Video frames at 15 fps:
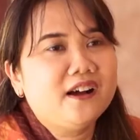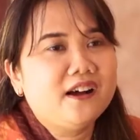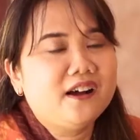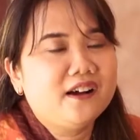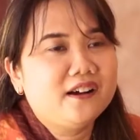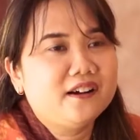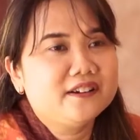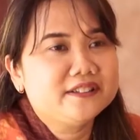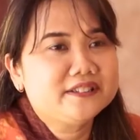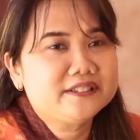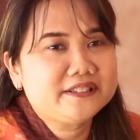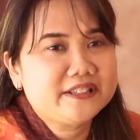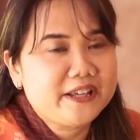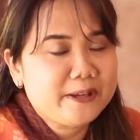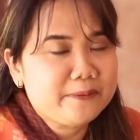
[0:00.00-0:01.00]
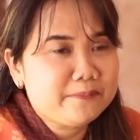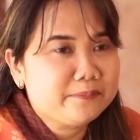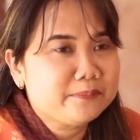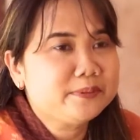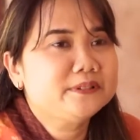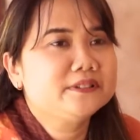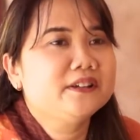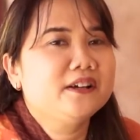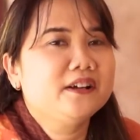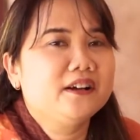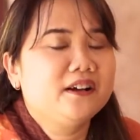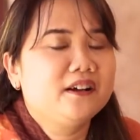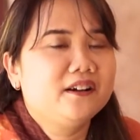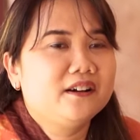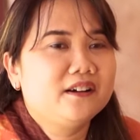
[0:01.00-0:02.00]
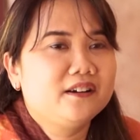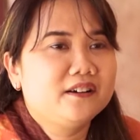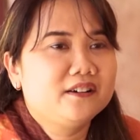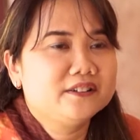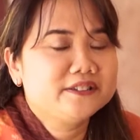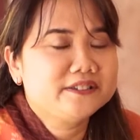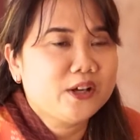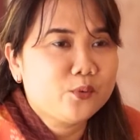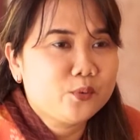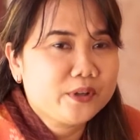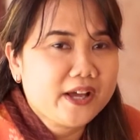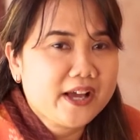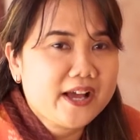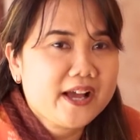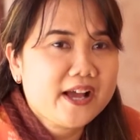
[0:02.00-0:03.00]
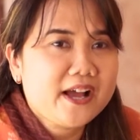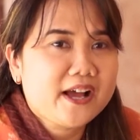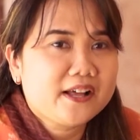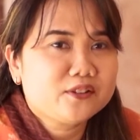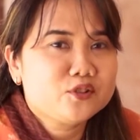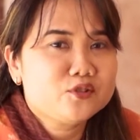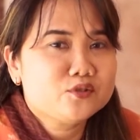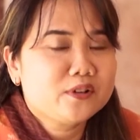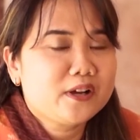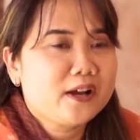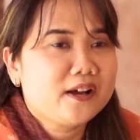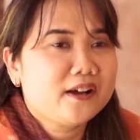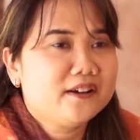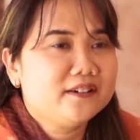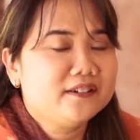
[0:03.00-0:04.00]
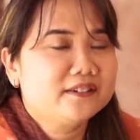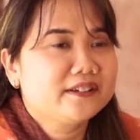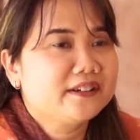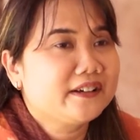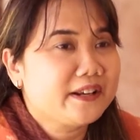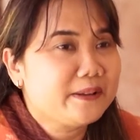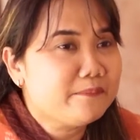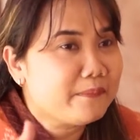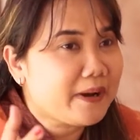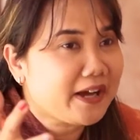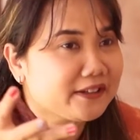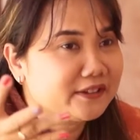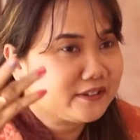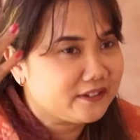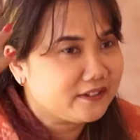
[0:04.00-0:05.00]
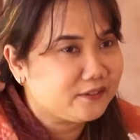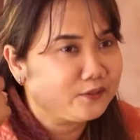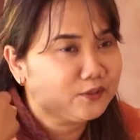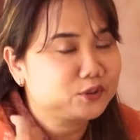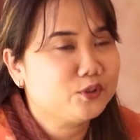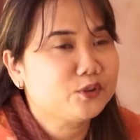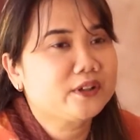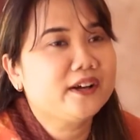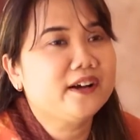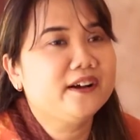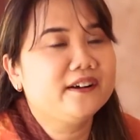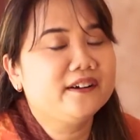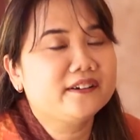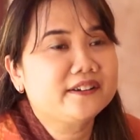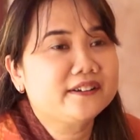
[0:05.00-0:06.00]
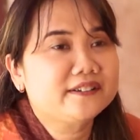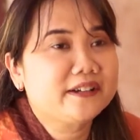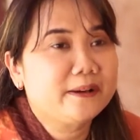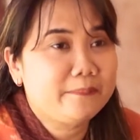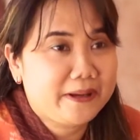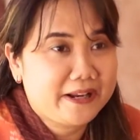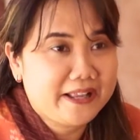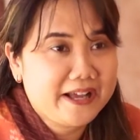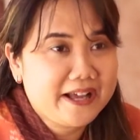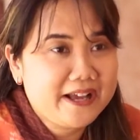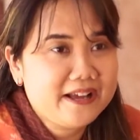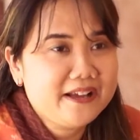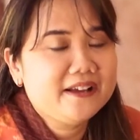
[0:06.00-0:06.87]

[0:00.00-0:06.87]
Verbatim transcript: uh, steams, uh, sauna atau juga uh, cream bath untuk uh, kepala